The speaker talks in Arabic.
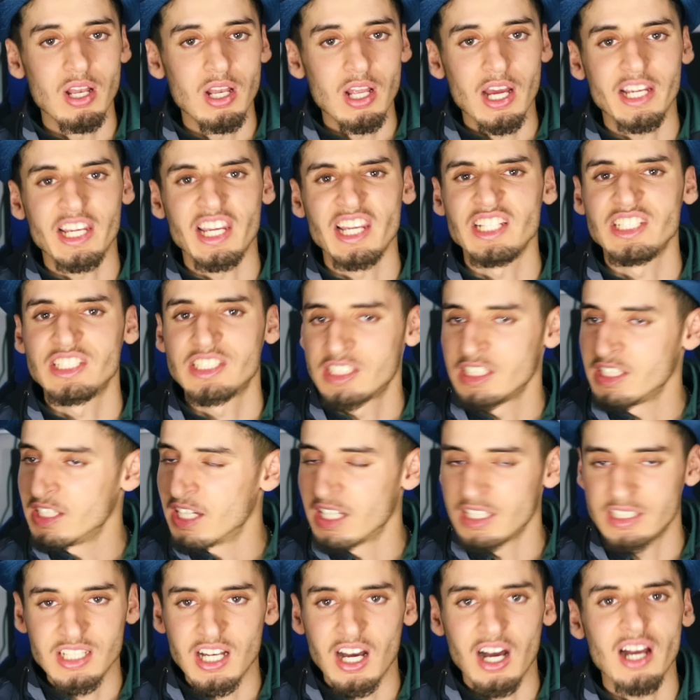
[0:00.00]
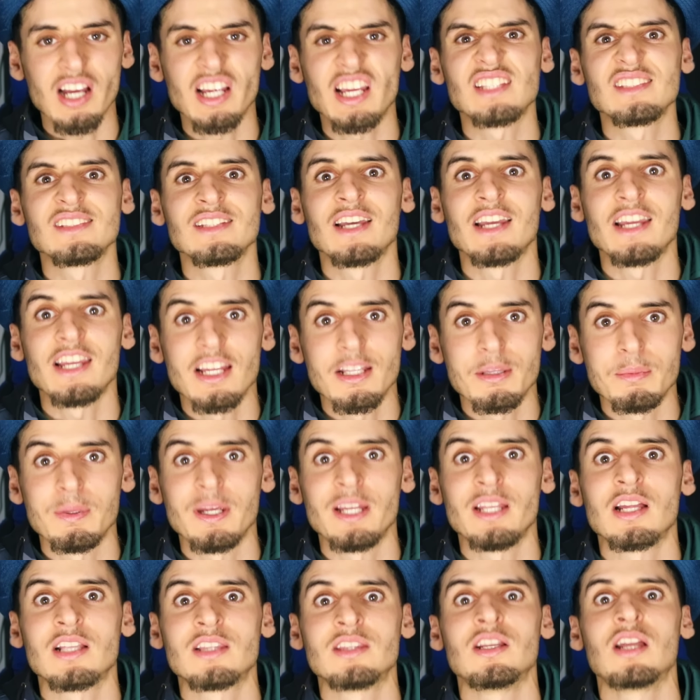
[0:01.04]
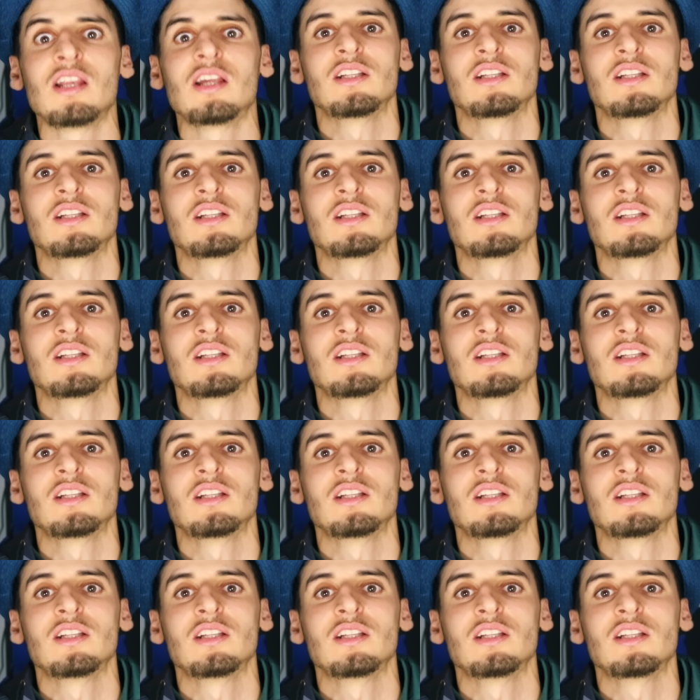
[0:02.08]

ولكن السياسه كتنيض بيناتنا